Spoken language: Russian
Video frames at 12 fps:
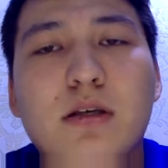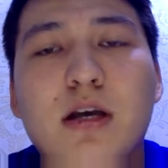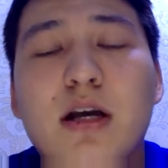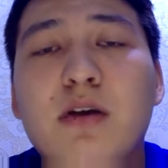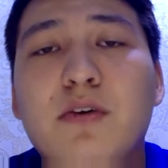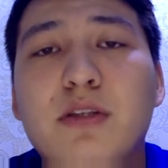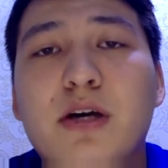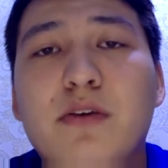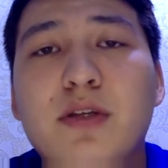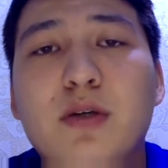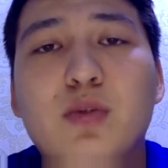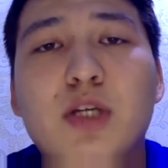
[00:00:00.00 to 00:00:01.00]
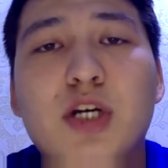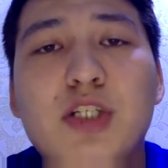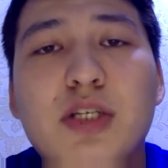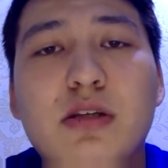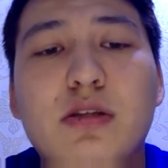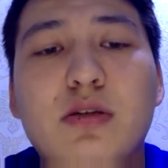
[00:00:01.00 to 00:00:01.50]
как говорит автор,
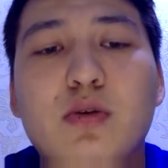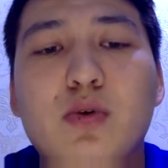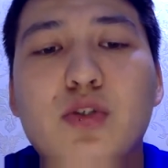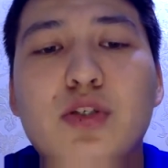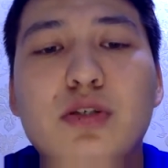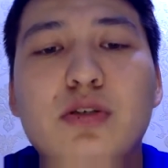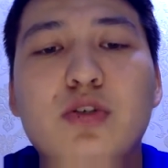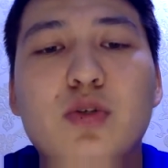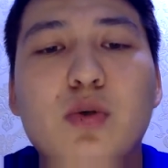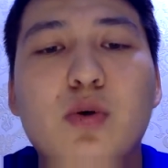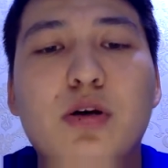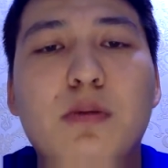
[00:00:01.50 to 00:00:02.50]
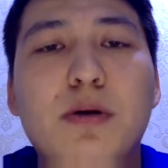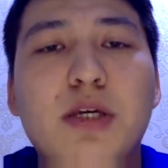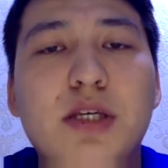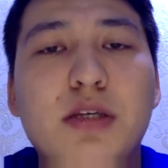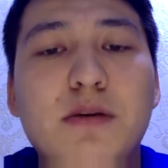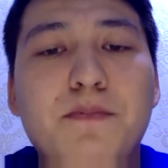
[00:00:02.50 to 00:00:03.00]
удача – это очень жестокая
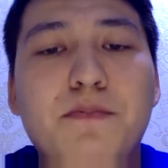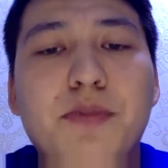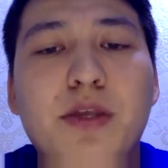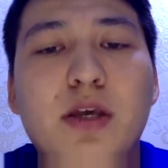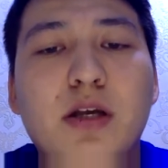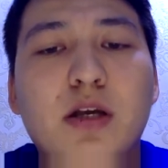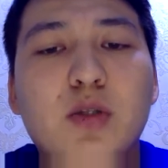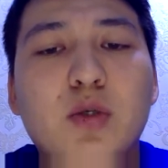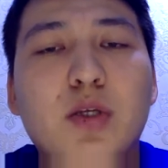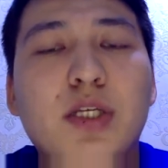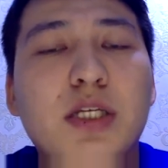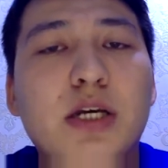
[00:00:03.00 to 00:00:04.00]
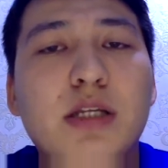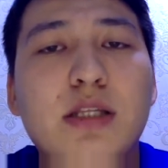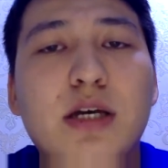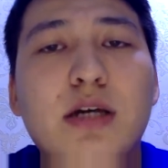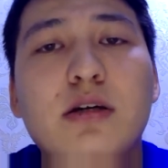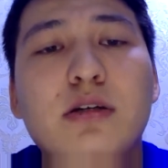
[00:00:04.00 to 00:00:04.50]
богиня, которая
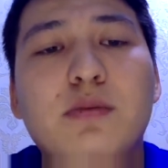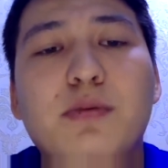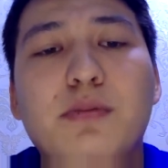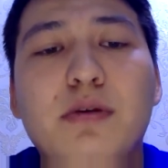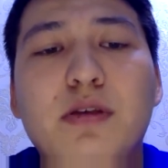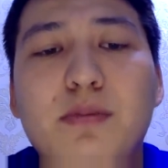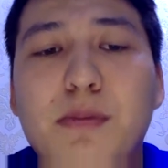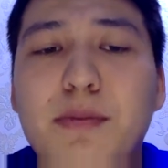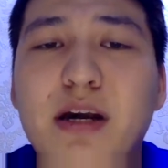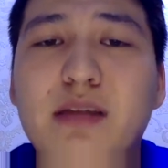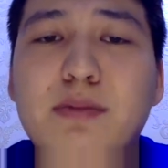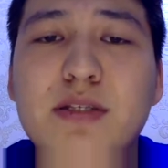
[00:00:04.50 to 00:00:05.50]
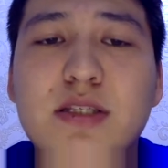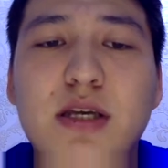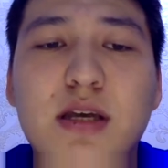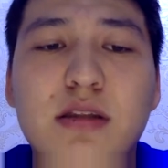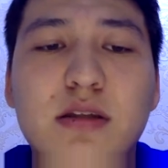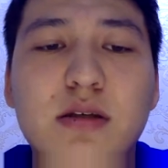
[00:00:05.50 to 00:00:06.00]
никогда не, пом- помогает
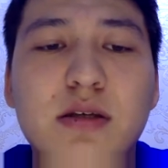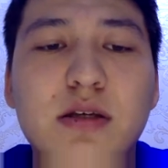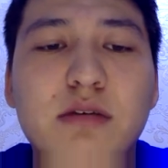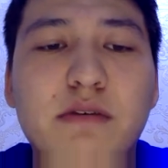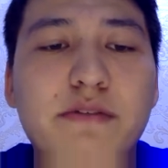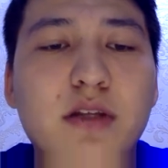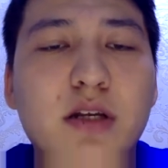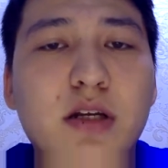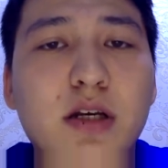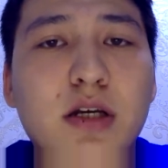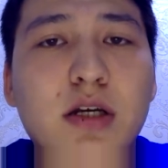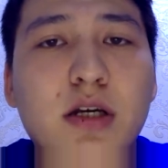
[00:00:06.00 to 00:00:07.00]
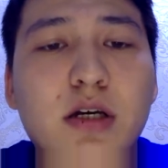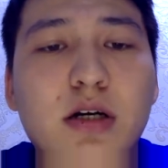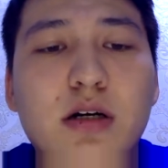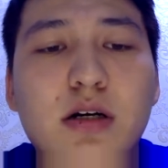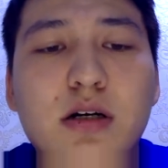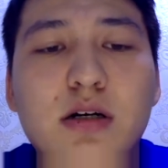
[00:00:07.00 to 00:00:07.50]
постоянно. Во-вторых,
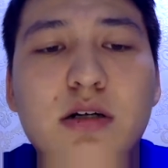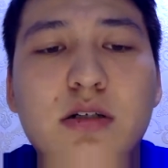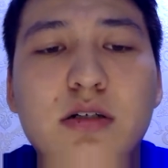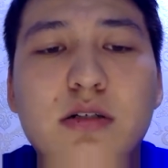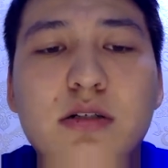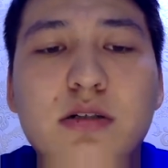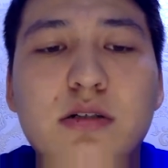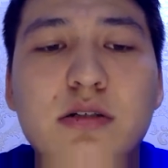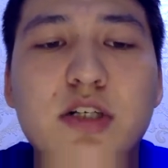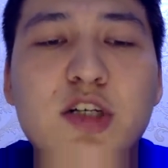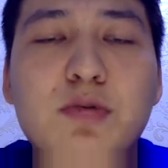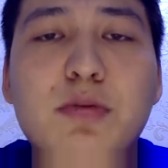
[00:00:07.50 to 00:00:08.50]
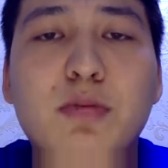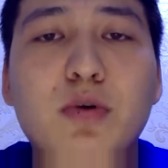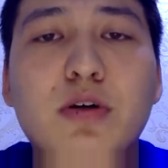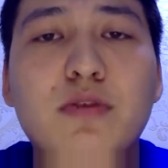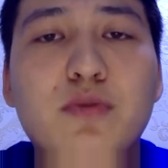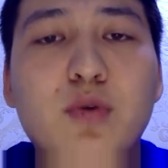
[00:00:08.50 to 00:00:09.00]
а, ошибка
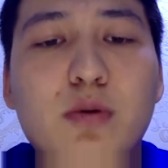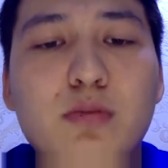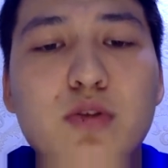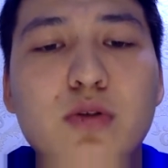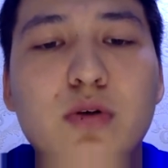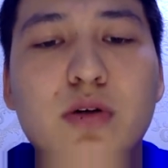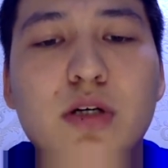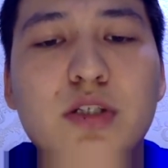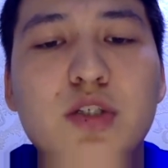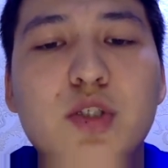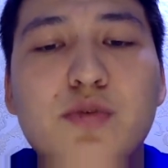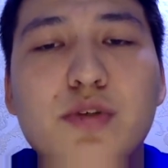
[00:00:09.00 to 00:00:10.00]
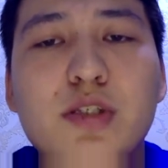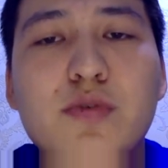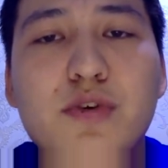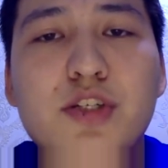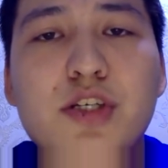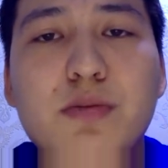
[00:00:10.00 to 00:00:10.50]
многих в том, что они живут
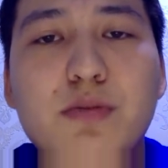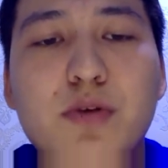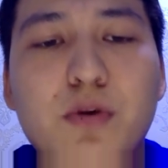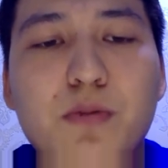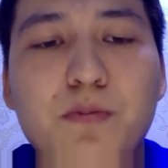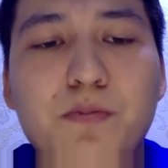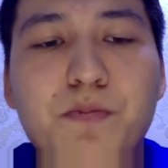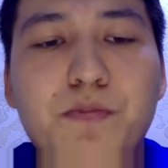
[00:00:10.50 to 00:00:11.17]
сегодняшним днем